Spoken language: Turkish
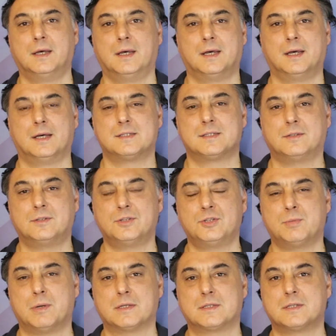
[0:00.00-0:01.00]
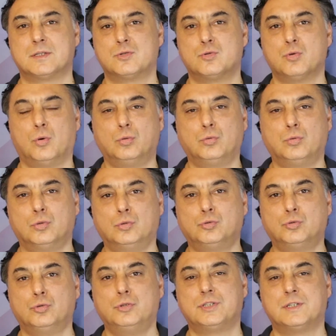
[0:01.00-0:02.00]
satış baskısı oldu.
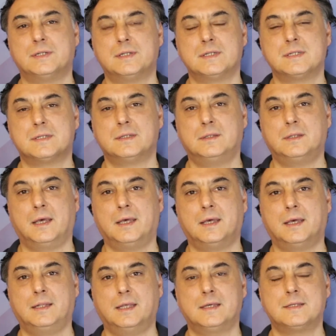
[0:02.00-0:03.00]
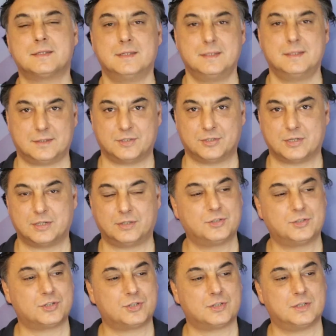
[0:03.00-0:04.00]
Gün içerisinde endeksin
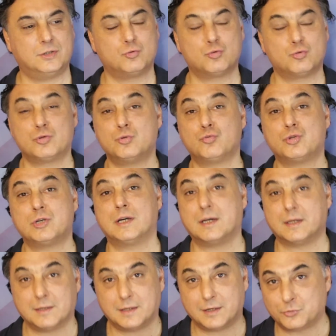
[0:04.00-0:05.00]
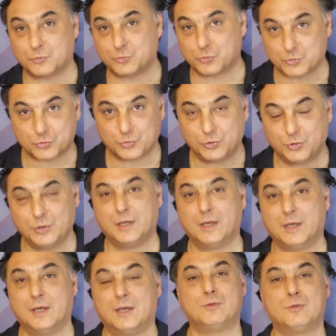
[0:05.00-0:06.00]
satışları %3'e kadar düştü.
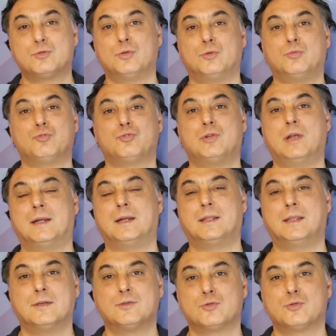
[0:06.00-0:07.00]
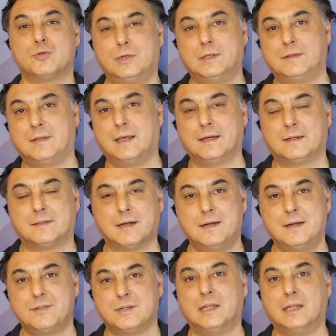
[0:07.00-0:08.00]
%3'lerden sonra
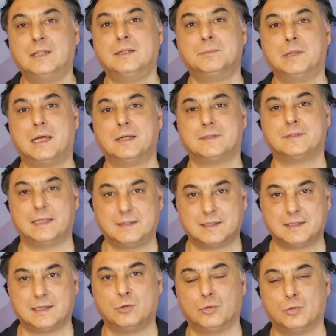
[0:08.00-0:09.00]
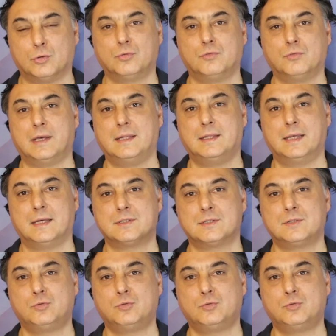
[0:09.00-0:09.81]
tekrar alımlar etkili oldu ve endeks